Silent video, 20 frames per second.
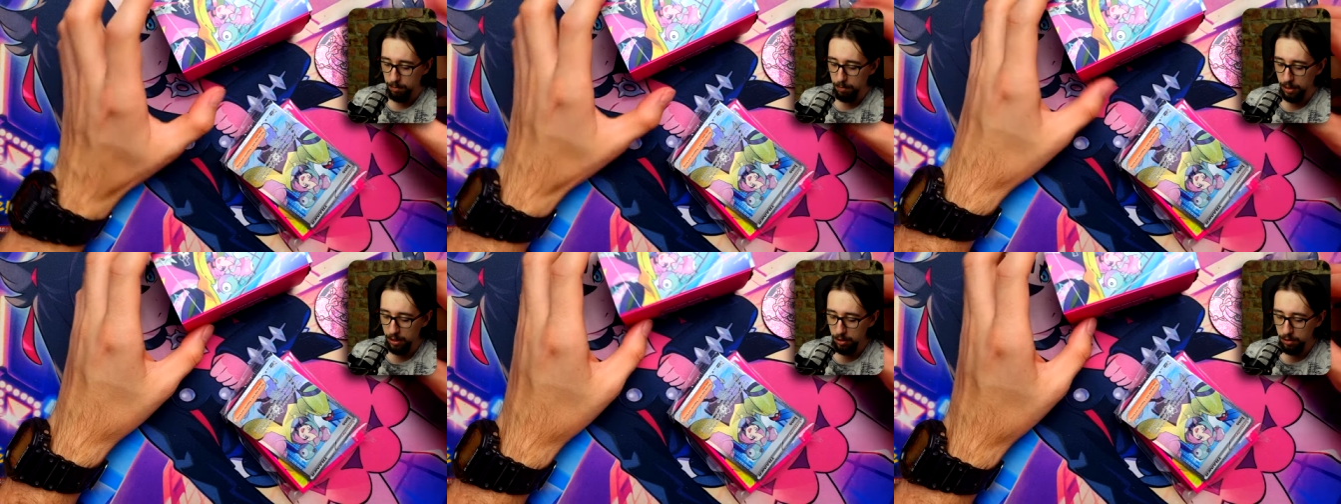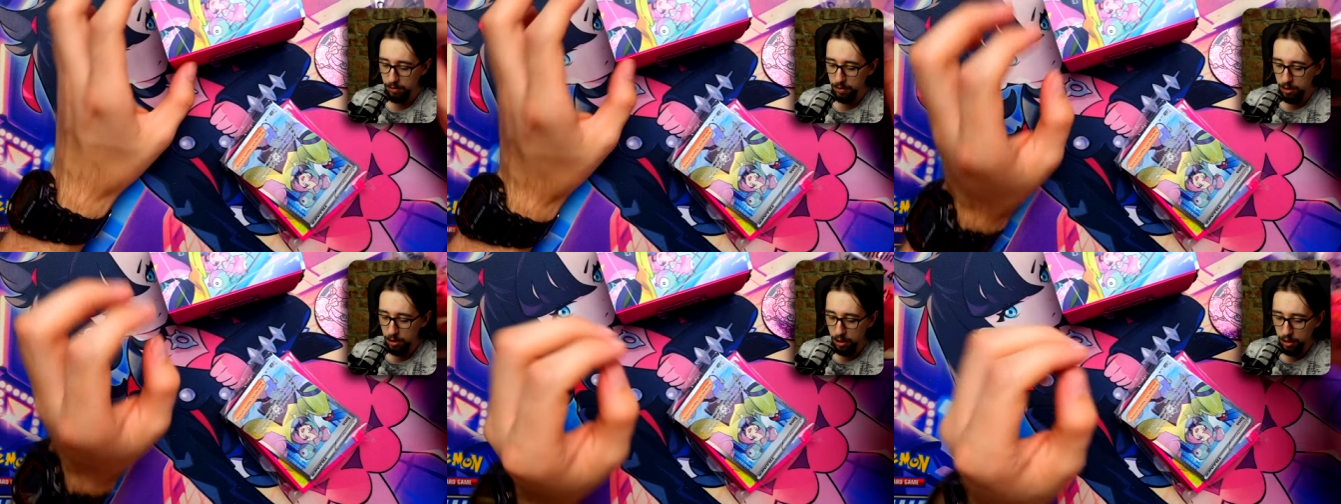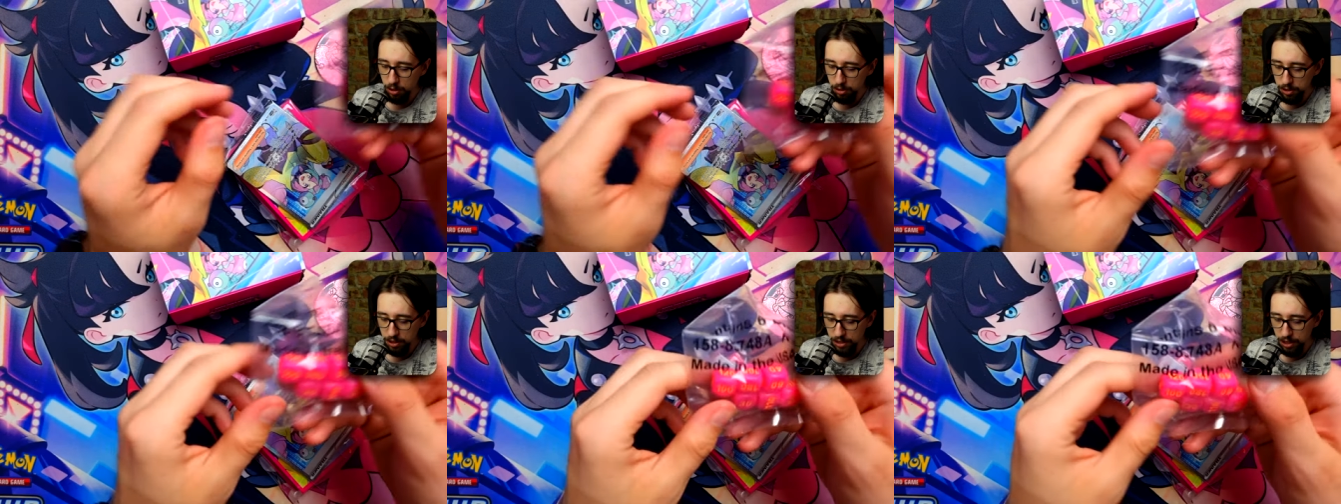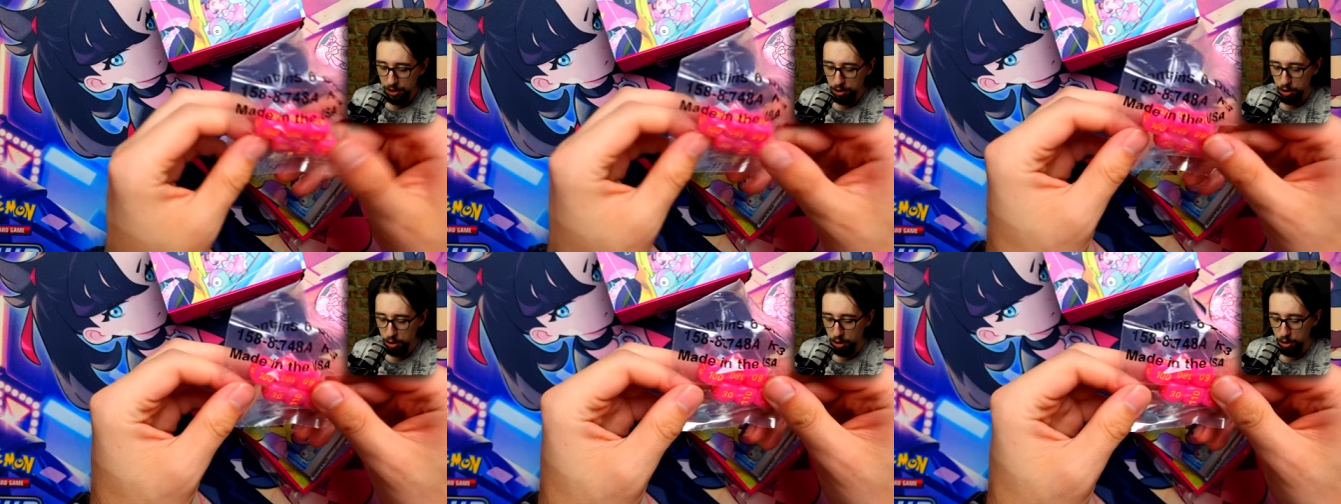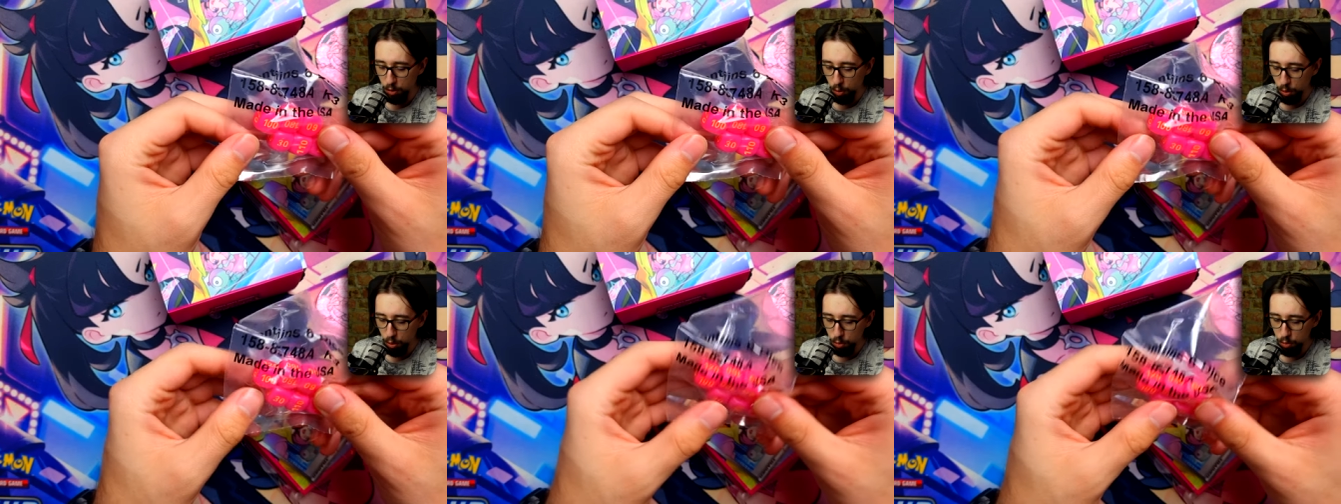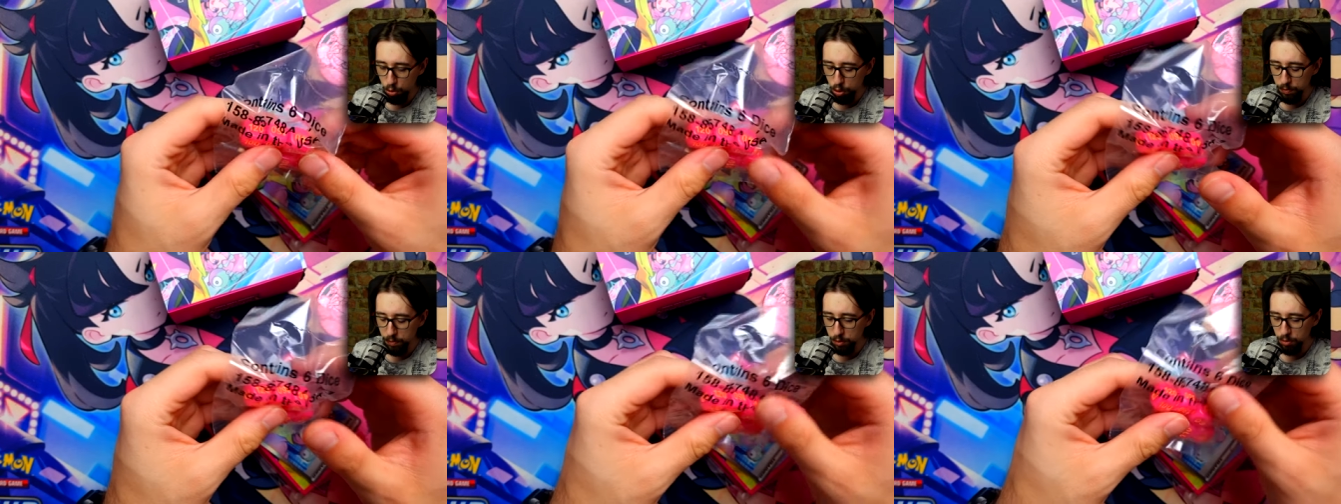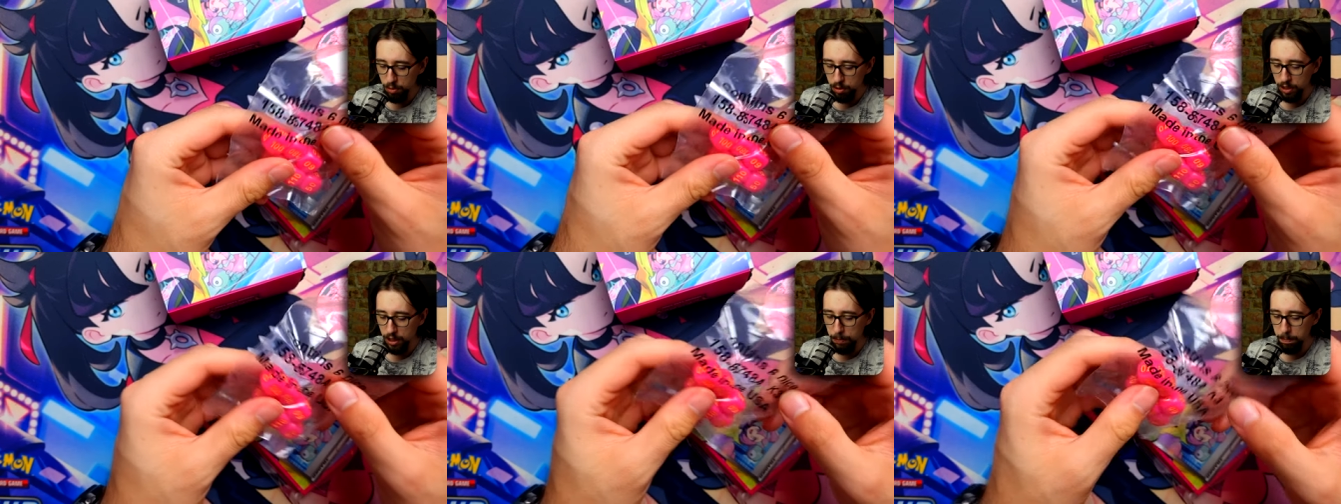Mianowicie kosteczki
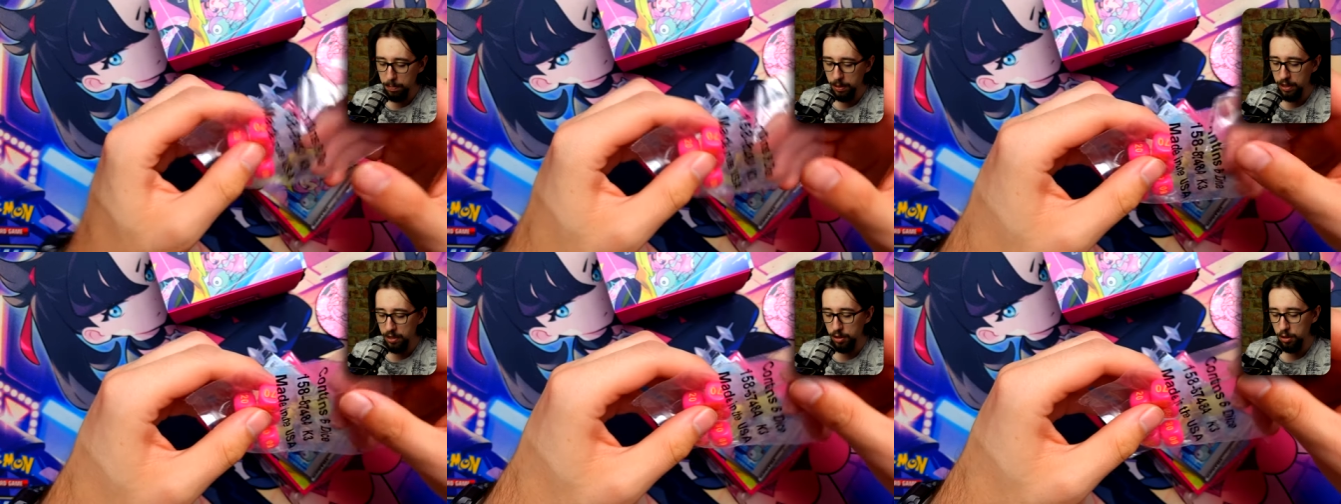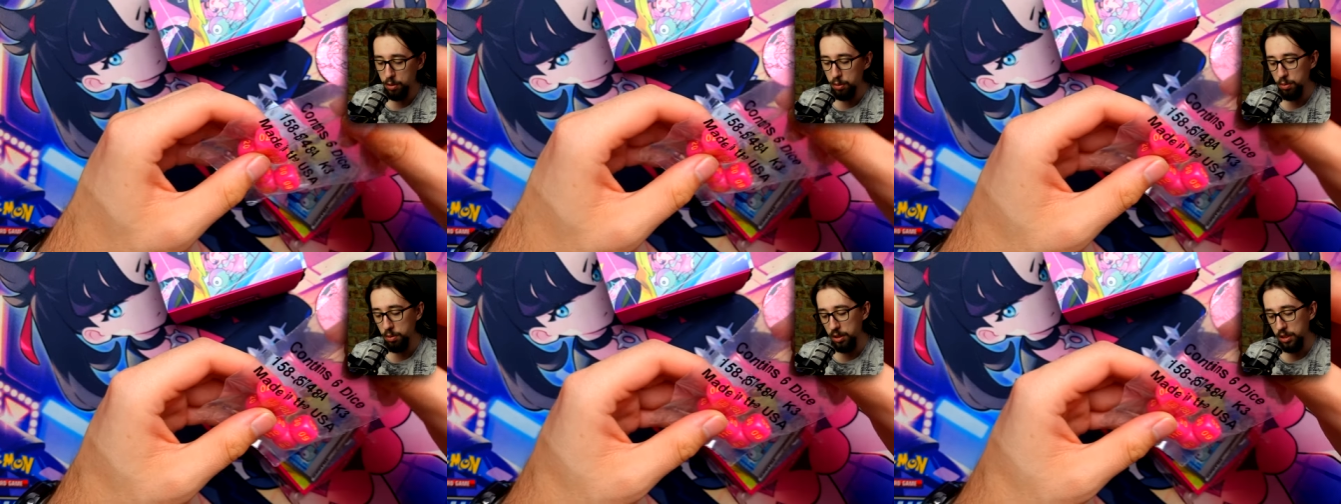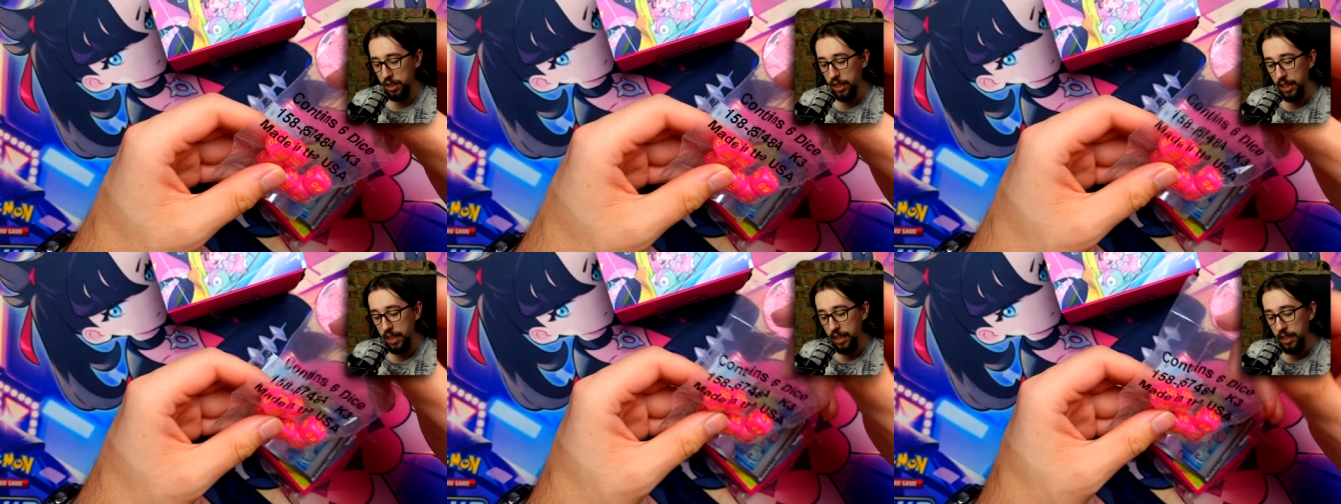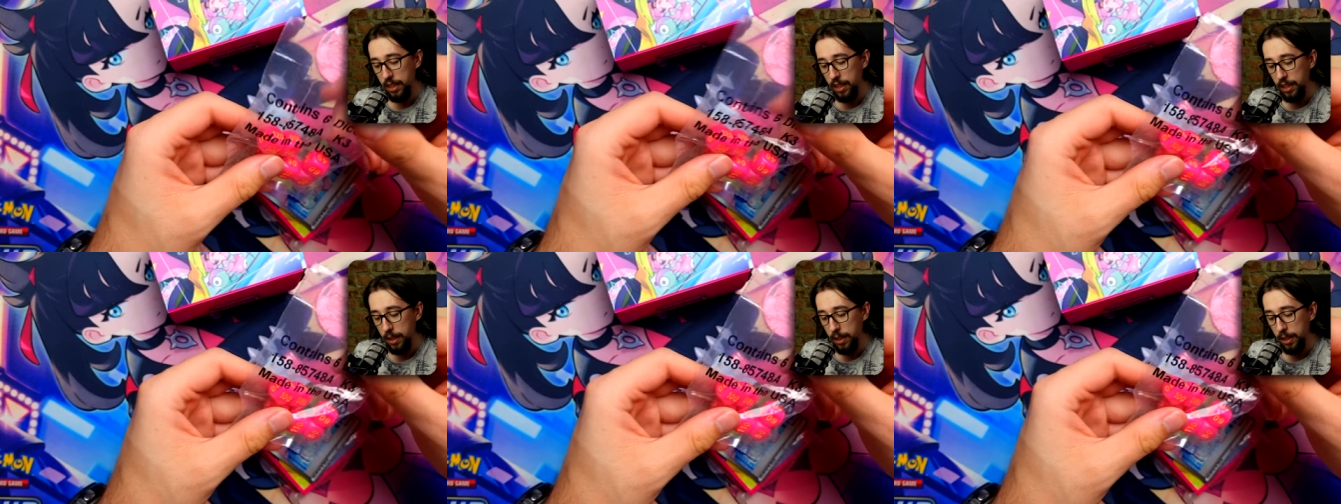różowiutkie, piękniutkie,